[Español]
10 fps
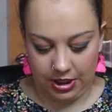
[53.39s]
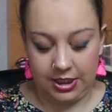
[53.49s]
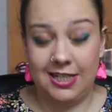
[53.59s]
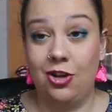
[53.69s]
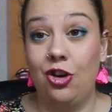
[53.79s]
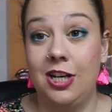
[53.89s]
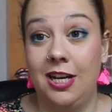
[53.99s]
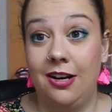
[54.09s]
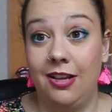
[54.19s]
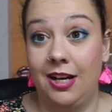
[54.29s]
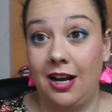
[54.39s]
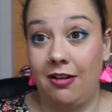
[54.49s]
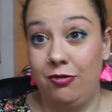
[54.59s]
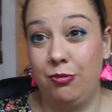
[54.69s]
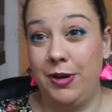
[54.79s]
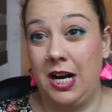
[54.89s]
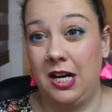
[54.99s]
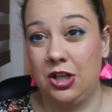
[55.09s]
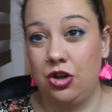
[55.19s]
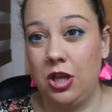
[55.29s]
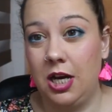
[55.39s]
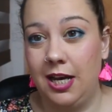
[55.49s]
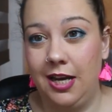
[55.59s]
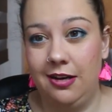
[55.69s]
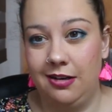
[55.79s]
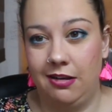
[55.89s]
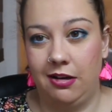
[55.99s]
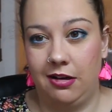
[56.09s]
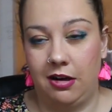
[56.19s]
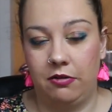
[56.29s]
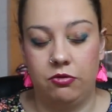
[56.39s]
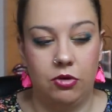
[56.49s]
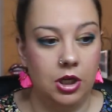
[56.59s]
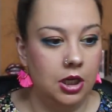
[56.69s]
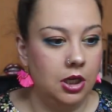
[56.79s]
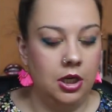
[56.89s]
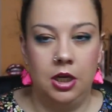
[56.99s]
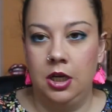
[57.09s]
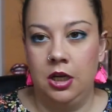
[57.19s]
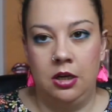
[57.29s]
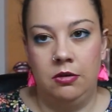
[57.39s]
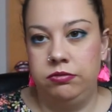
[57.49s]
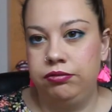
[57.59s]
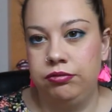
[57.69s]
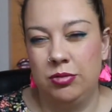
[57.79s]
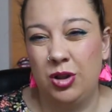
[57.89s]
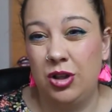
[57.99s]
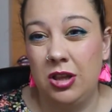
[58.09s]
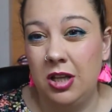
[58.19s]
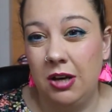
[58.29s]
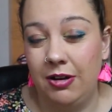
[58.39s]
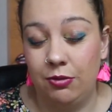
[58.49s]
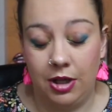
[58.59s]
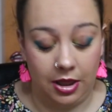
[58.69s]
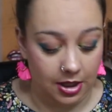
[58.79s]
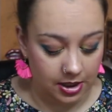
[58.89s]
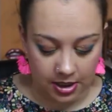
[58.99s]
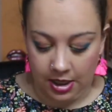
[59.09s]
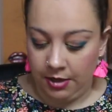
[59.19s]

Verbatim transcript: Ese ha sido en el del Carrefour, para las que soy de Jaén, el del Carrefour. Una auténtica vergüenza.